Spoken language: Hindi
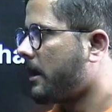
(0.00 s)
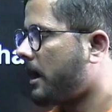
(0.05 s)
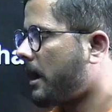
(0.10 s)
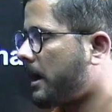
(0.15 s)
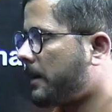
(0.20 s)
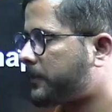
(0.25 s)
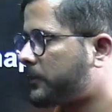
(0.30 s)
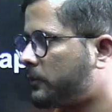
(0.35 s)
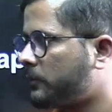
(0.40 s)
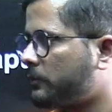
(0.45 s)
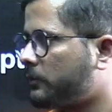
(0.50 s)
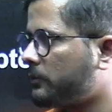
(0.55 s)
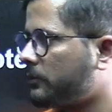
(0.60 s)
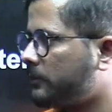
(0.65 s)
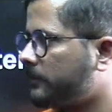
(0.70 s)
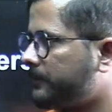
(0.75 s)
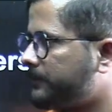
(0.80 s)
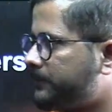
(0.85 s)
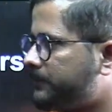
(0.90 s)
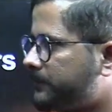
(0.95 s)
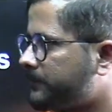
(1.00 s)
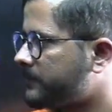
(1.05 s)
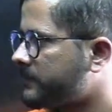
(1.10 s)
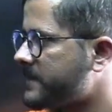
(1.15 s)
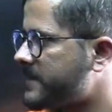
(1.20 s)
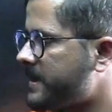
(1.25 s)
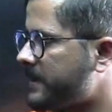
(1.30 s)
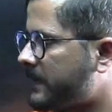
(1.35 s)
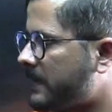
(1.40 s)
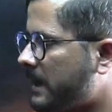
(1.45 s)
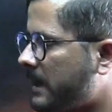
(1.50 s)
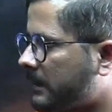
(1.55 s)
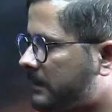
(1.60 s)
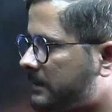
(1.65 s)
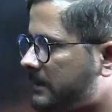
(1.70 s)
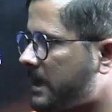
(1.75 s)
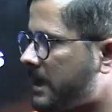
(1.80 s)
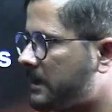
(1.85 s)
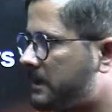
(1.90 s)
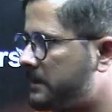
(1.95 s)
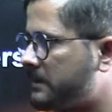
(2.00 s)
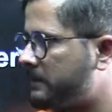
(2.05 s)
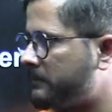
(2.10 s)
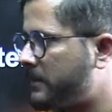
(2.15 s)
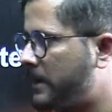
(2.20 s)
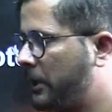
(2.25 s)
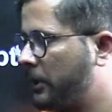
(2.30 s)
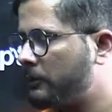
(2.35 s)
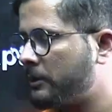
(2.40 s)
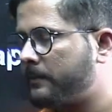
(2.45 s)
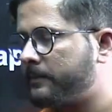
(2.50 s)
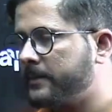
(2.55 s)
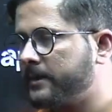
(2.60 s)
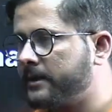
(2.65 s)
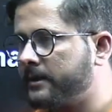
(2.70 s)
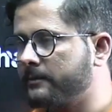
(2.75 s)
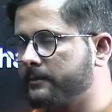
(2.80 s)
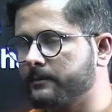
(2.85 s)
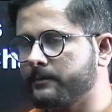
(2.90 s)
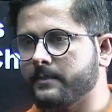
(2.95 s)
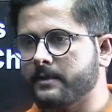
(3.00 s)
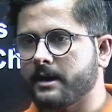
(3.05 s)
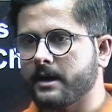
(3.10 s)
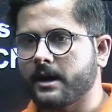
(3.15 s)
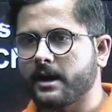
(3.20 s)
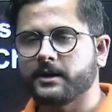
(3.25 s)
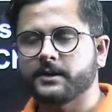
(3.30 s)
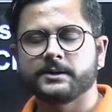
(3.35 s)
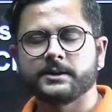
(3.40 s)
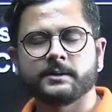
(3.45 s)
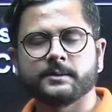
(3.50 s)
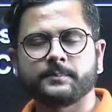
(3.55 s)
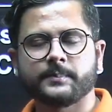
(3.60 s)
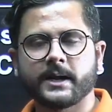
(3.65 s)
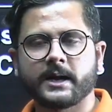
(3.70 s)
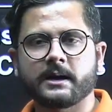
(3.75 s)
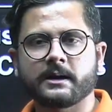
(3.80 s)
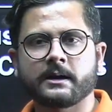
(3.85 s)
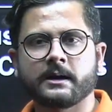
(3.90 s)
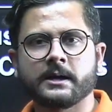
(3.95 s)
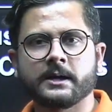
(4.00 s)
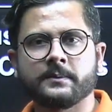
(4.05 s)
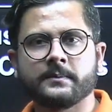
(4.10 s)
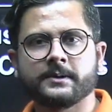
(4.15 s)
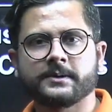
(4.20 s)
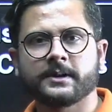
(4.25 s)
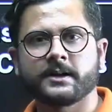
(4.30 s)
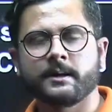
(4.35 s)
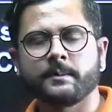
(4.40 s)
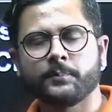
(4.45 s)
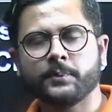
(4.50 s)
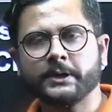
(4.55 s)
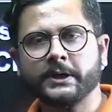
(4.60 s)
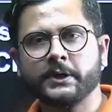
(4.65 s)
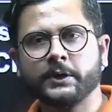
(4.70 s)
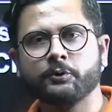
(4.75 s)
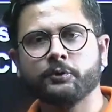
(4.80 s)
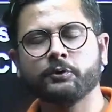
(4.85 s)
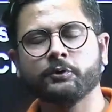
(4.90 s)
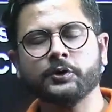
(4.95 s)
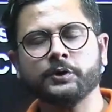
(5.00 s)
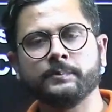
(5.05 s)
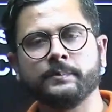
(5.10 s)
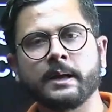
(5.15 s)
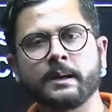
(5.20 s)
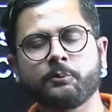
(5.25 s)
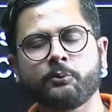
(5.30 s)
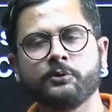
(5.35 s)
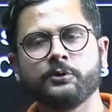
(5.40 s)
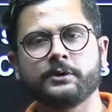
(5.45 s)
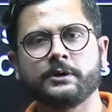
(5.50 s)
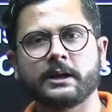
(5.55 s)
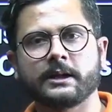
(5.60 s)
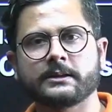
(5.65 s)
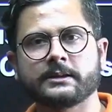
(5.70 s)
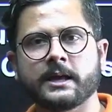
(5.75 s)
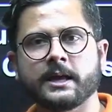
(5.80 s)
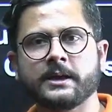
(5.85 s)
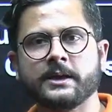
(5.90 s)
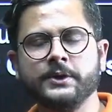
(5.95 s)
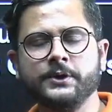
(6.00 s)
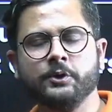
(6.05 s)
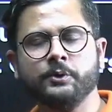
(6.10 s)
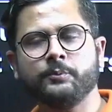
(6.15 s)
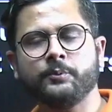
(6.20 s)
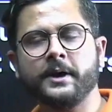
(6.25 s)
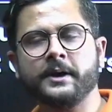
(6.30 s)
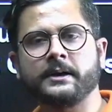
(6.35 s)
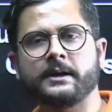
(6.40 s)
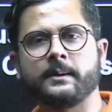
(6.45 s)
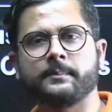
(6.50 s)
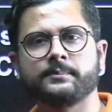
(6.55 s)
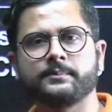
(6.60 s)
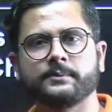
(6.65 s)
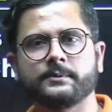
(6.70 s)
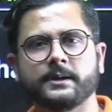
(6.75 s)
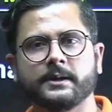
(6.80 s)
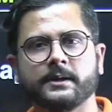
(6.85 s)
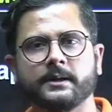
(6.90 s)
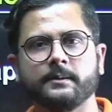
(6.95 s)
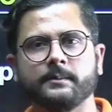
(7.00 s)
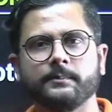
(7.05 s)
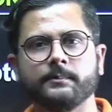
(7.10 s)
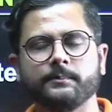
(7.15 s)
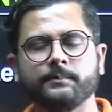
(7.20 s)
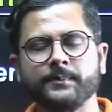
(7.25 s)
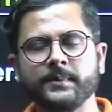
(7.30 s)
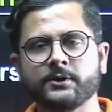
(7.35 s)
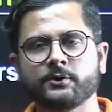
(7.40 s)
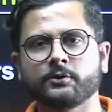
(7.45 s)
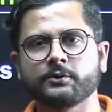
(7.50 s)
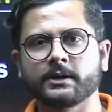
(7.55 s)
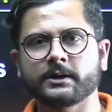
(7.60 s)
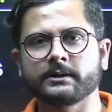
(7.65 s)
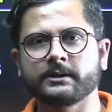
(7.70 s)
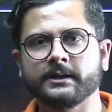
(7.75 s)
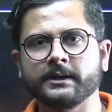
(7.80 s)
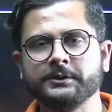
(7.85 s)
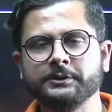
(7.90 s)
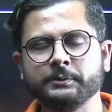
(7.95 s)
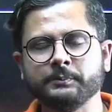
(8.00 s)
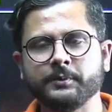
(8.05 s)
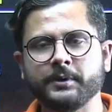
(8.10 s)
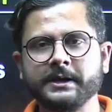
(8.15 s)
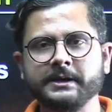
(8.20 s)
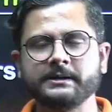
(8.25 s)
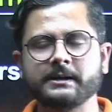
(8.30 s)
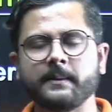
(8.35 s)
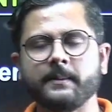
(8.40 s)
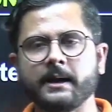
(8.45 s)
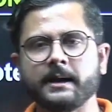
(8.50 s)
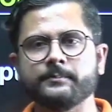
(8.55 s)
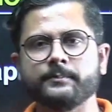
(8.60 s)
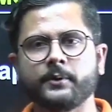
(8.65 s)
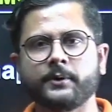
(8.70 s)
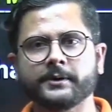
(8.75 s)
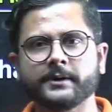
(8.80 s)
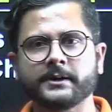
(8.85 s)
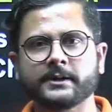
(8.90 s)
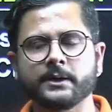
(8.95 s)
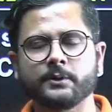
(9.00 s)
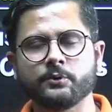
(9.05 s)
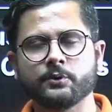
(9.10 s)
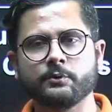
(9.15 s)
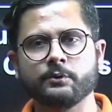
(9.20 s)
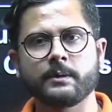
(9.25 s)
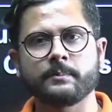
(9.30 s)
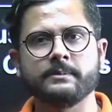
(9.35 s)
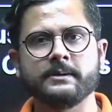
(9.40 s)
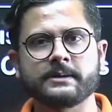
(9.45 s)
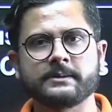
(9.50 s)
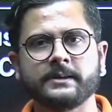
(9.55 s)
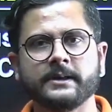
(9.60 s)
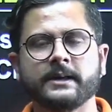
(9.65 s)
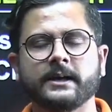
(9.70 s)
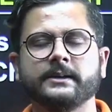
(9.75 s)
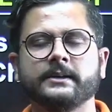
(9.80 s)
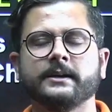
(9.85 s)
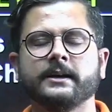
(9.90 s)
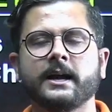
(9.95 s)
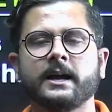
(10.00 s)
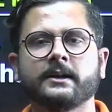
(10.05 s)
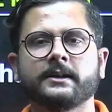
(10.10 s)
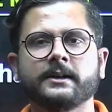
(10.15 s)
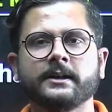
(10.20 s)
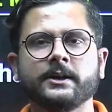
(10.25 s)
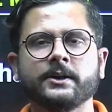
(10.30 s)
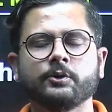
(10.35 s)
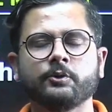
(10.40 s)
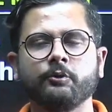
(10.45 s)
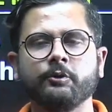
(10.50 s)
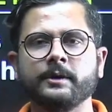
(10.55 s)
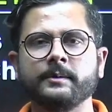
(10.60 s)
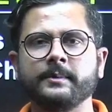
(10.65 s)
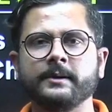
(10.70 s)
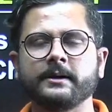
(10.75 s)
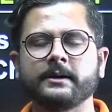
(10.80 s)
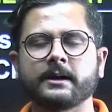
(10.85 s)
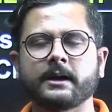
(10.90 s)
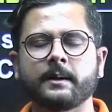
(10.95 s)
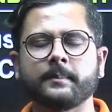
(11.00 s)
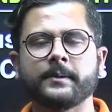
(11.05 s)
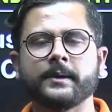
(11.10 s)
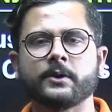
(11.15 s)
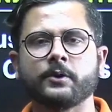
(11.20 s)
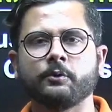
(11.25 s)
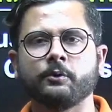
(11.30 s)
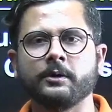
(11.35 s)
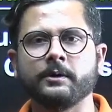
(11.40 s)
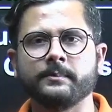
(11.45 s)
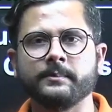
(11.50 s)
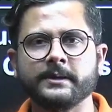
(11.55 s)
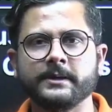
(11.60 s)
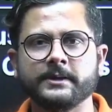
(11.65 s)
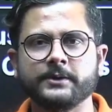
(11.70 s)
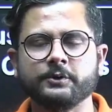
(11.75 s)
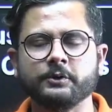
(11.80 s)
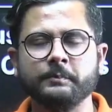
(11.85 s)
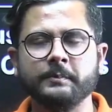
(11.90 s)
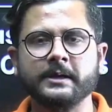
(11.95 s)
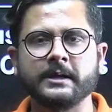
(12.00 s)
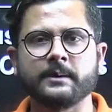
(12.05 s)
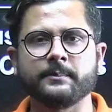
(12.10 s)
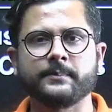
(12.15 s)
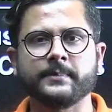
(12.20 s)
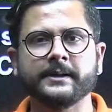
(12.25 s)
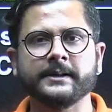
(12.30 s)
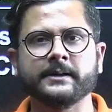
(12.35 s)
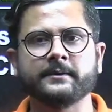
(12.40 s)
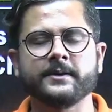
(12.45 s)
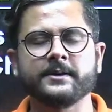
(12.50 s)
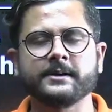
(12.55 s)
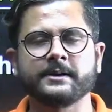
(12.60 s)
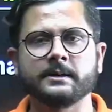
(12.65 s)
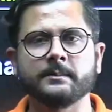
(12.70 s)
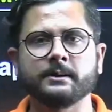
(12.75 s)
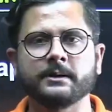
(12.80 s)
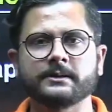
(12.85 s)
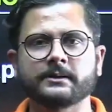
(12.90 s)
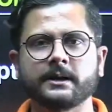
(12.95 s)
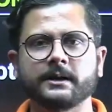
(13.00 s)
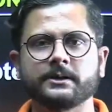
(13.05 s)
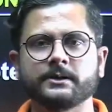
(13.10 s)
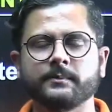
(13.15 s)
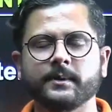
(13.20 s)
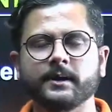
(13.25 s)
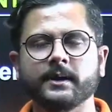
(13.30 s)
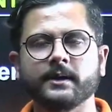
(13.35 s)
आपको जितना लगता है कि मान लो आपने आज ये पढ़ा कल्टीवेशन ऑफ पोटैटो तो उसमें आपको लगता है कि जो पॉइंट आपसे मिस हो सकते हैं जो पॉइंट ज़्यादा इंपॉर्टेंट है उनको आप लिखते जाइए ऐसे ही कोई भी क्राप या कोई भी जो भी आप पढ़िए वेजिटेबल साइंस में